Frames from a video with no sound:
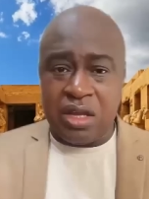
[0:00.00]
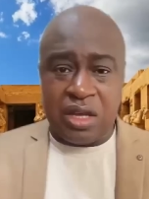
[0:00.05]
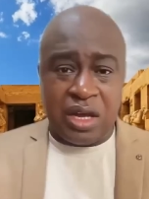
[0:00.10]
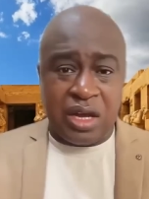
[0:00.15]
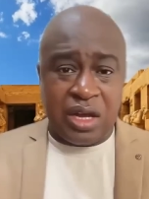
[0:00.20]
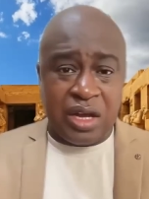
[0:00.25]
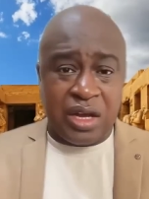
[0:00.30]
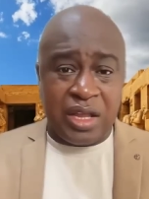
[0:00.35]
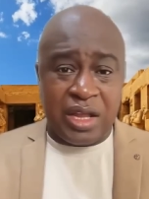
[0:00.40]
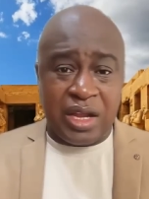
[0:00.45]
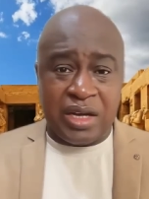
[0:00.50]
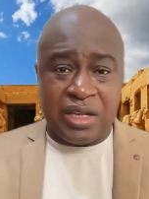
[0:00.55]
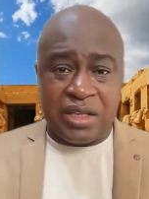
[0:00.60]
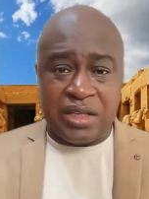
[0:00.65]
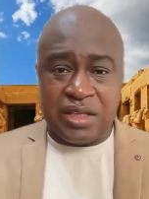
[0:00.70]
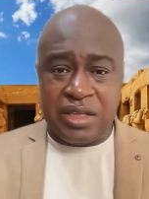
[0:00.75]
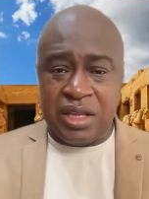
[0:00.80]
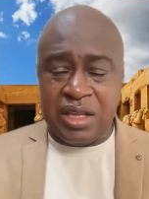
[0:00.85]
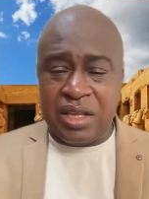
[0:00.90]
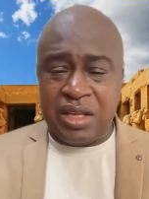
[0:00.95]
qu'en
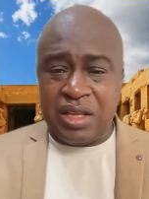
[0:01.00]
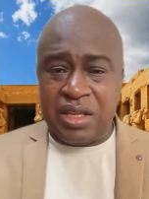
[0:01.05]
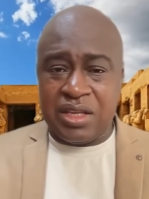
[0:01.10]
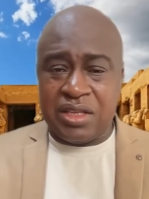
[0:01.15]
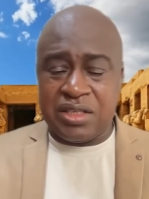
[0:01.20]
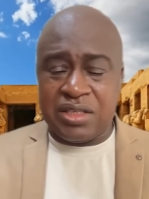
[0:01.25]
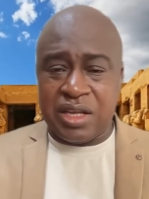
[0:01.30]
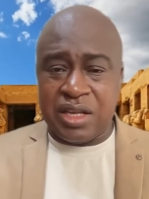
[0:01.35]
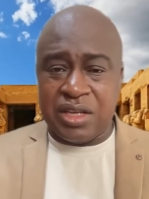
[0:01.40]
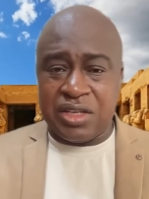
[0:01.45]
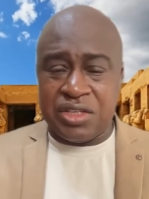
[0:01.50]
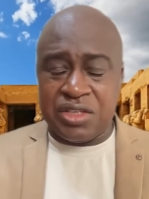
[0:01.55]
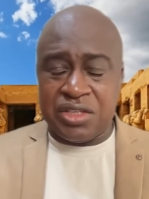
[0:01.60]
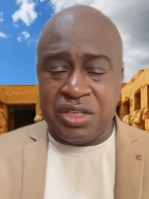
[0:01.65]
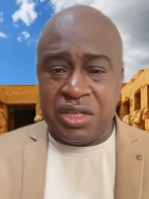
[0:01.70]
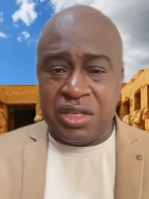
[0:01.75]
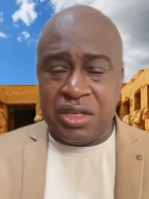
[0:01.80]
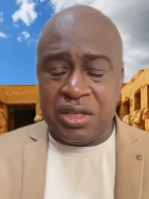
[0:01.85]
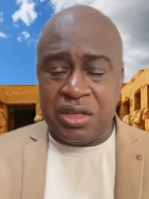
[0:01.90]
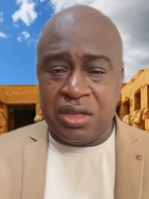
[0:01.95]
réalité, il
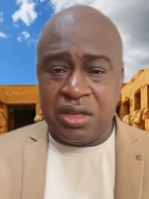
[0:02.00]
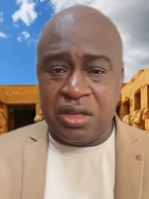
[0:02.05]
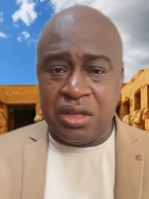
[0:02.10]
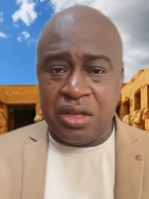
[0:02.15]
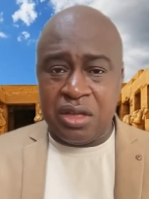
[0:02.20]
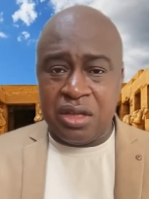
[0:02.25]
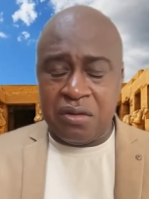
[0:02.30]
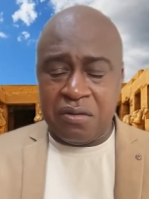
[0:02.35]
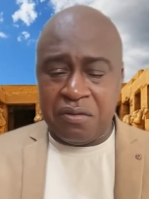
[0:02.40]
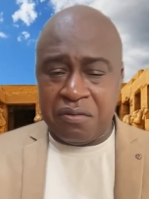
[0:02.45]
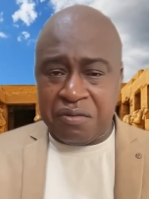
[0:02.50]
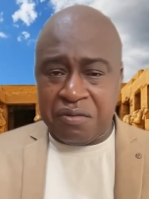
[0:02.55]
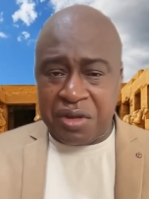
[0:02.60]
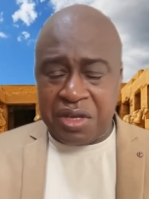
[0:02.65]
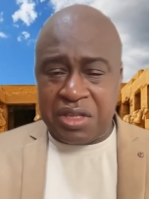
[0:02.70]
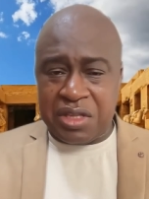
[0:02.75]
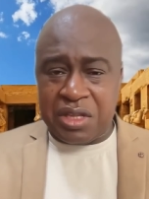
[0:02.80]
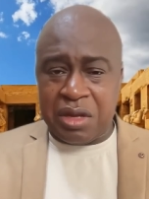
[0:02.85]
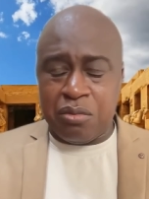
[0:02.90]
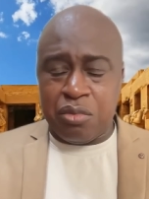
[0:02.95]
s'agit
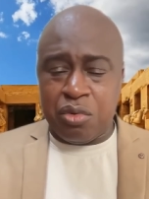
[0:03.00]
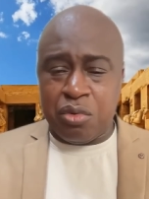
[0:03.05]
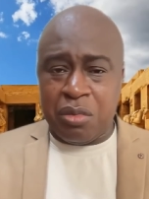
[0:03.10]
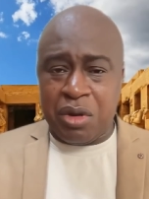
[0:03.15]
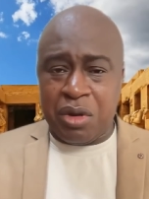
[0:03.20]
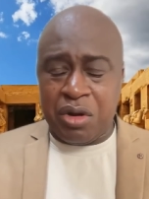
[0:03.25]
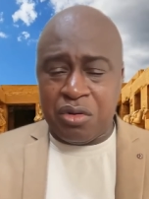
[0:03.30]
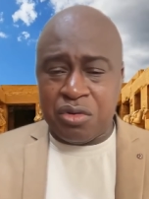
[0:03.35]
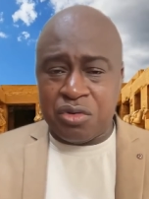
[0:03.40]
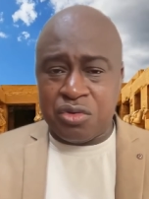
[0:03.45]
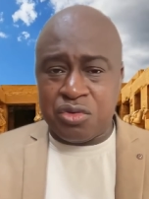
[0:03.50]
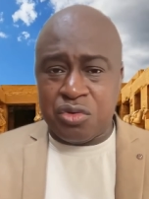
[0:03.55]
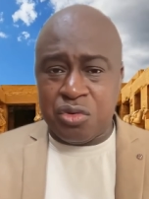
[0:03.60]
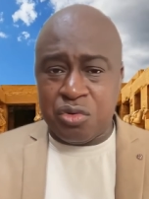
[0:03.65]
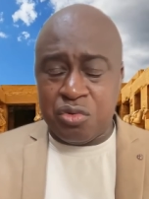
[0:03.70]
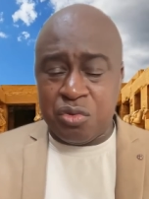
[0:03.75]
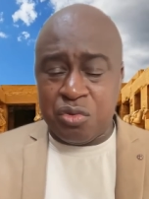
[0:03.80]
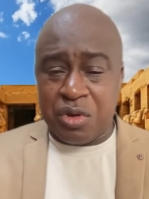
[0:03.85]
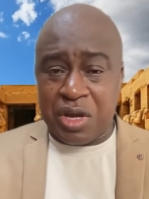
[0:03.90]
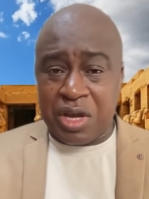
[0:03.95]
véritablement,
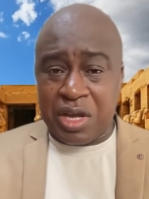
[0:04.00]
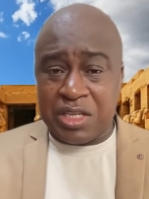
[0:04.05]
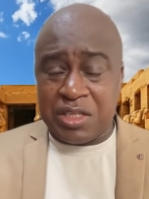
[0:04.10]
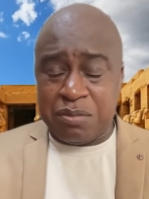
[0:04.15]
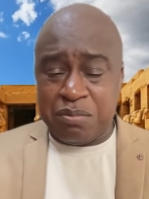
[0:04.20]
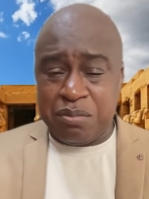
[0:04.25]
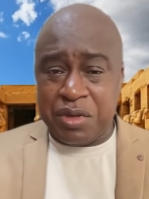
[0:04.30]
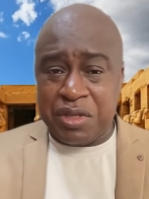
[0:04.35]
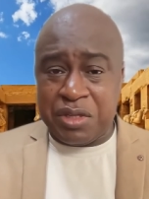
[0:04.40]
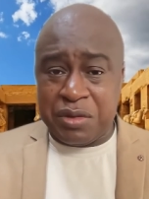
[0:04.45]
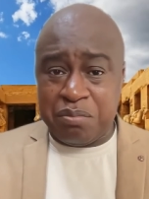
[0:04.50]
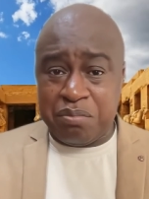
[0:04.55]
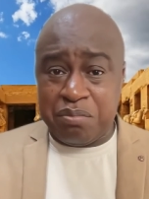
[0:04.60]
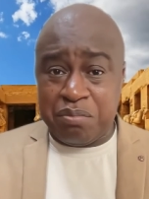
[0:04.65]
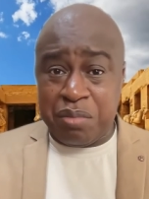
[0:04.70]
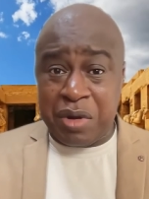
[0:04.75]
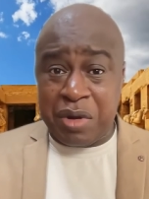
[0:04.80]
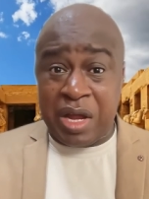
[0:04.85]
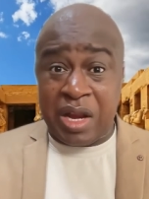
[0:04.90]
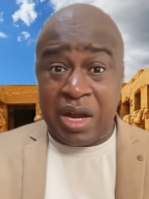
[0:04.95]
lorsqu'on ne respecte
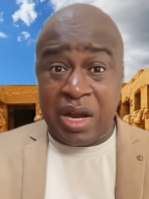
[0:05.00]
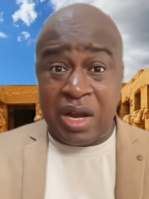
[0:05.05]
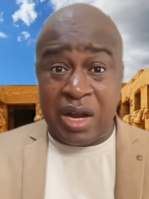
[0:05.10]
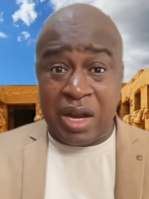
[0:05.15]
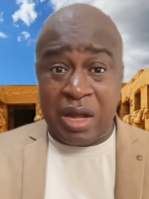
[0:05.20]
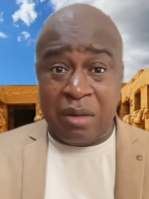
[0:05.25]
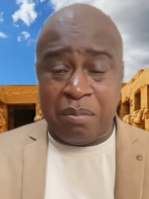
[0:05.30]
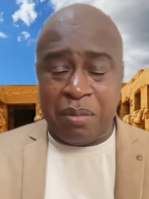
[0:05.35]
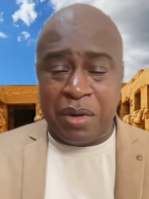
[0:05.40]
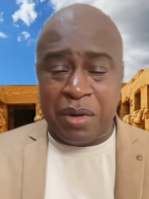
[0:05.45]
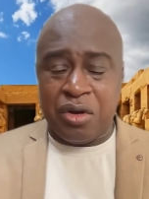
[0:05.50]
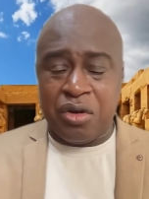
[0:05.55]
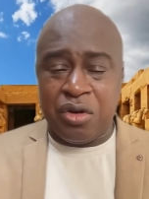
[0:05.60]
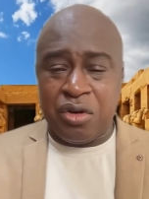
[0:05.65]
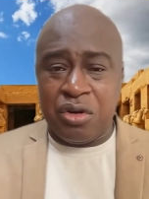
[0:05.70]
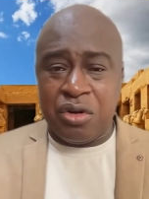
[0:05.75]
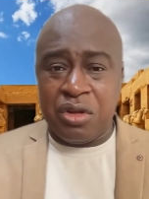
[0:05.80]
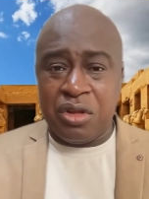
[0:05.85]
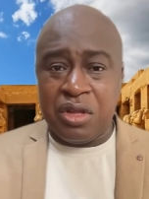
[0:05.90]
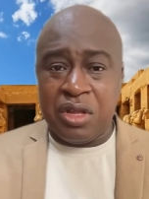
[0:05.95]
pas la
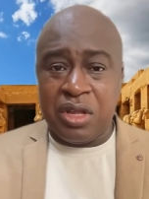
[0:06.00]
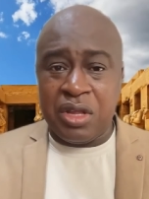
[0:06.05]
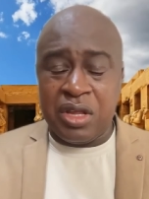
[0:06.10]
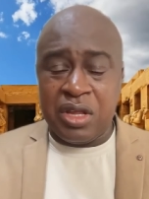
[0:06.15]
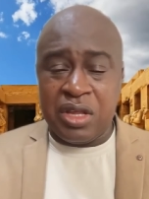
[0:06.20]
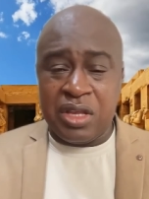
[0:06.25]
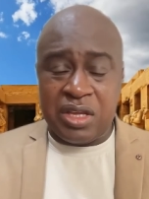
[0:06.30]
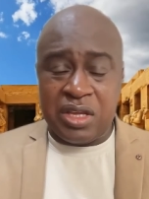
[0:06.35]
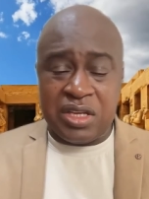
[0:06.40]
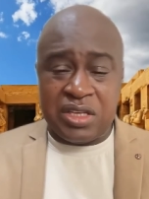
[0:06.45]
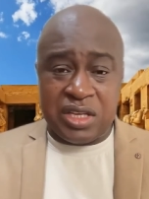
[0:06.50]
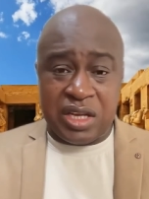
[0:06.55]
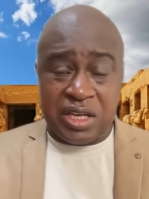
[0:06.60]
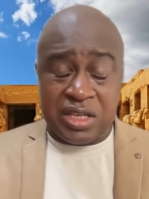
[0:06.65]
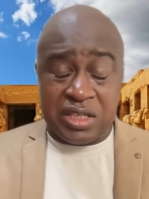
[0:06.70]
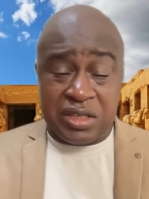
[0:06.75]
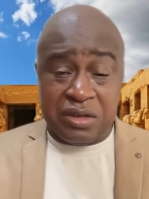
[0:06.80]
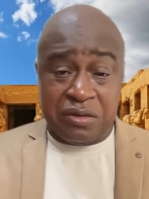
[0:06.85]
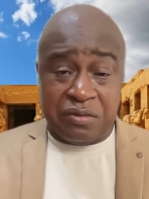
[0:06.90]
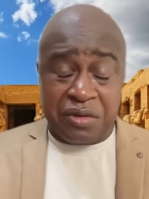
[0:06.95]
parole, qu'il
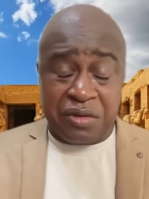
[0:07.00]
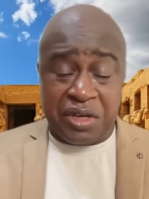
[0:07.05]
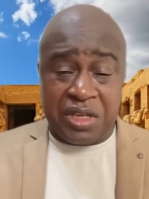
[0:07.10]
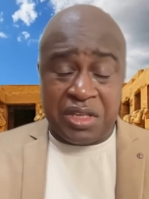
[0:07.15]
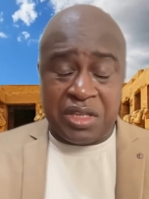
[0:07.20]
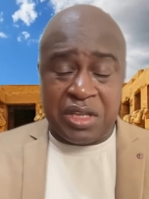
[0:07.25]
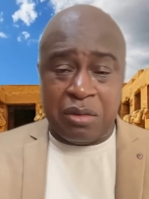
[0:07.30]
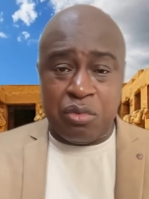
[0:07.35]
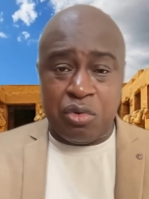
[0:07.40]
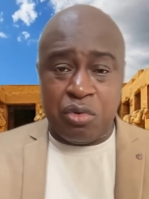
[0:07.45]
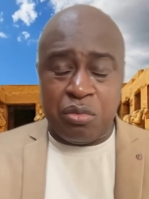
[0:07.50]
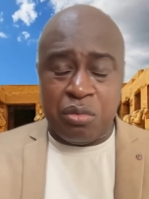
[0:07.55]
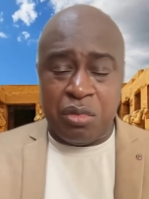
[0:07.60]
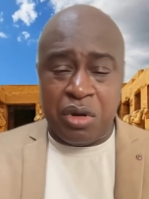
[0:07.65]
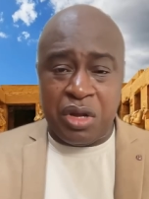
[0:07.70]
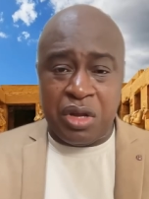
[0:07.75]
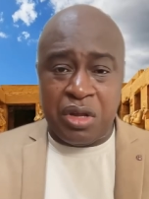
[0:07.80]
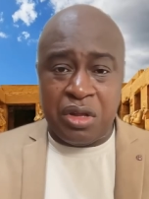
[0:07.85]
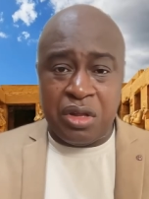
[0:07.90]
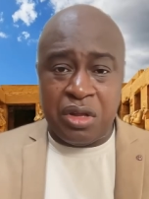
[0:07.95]
s'agit
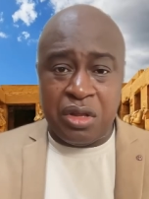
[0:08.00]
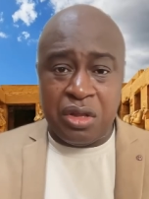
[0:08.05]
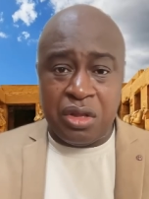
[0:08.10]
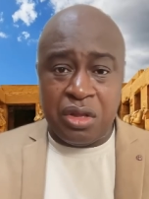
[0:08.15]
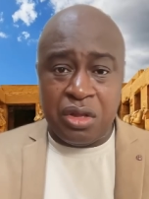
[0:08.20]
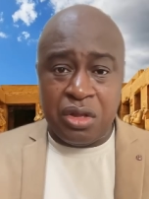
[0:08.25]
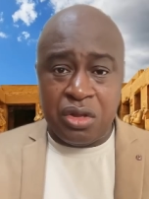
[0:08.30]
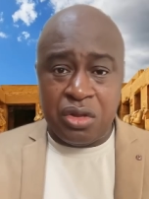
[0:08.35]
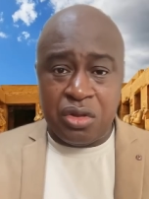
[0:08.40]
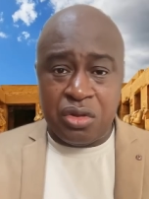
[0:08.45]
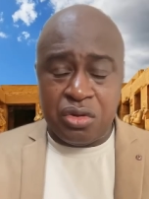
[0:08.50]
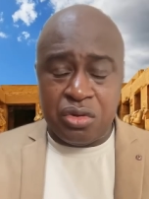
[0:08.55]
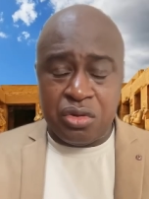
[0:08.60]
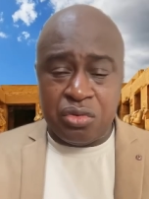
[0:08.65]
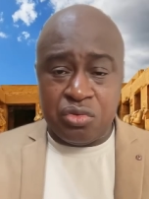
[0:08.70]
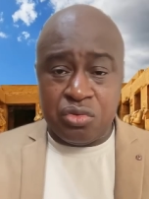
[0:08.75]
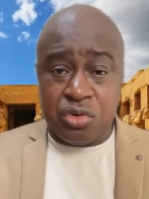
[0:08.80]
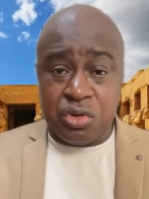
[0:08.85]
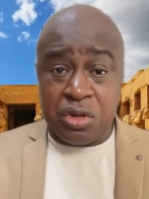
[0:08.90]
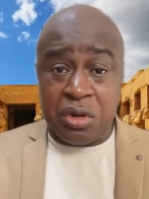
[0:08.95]
véritablement
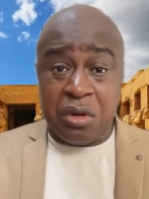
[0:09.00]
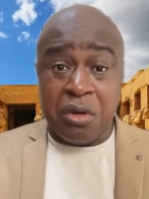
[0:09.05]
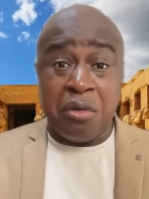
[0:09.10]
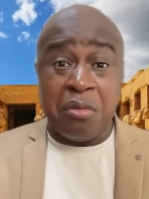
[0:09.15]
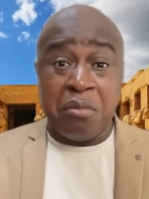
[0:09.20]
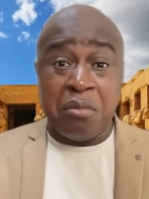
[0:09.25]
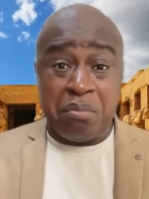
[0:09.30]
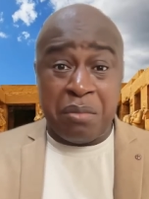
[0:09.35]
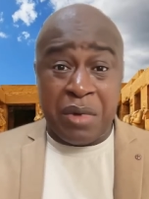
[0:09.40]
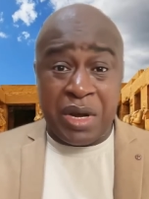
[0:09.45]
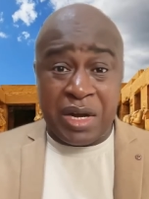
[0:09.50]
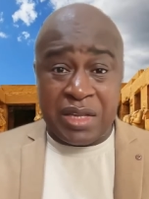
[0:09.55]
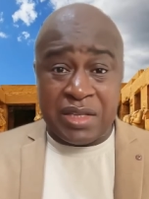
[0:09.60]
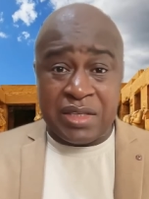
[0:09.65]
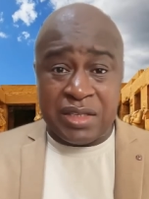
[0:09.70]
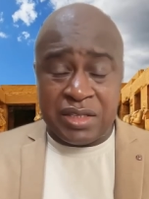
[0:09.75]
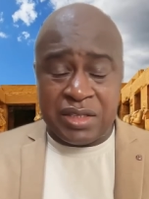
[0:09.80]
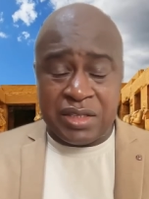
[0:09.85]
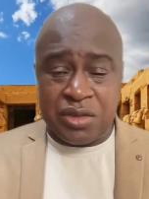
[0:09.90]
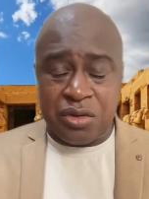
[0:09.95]
d'une
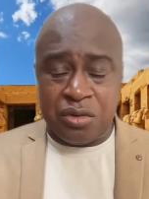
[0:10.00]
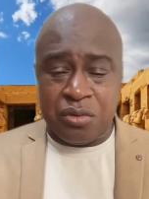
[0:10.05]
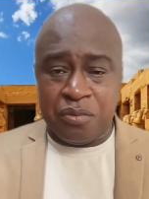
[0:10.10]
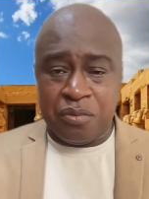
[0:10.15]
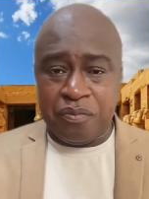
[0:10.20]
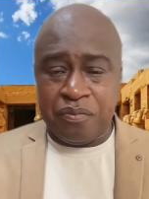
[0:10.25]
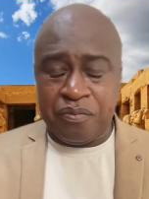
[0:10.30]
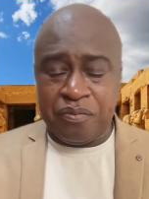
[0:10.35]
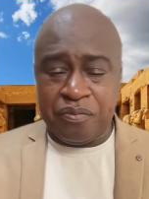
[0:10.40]
malédiction,